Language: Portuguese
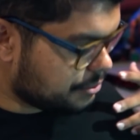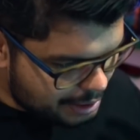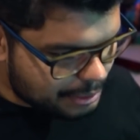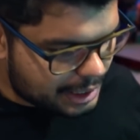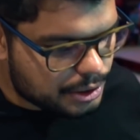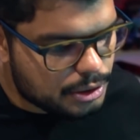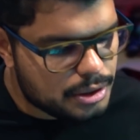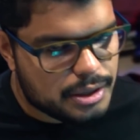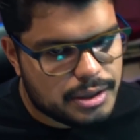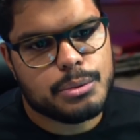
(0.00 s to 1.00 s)
a
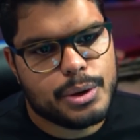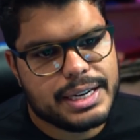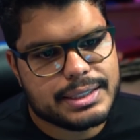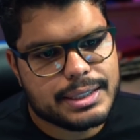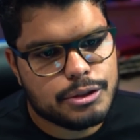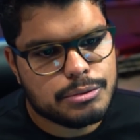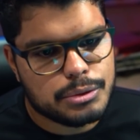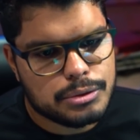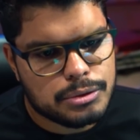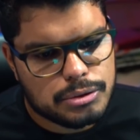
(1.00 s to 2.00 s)
maior moeda do
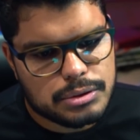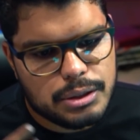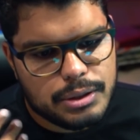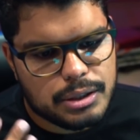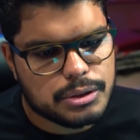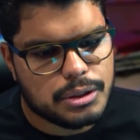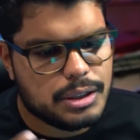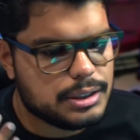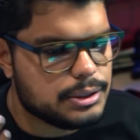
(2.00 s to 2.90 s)
mundo não é o dólar,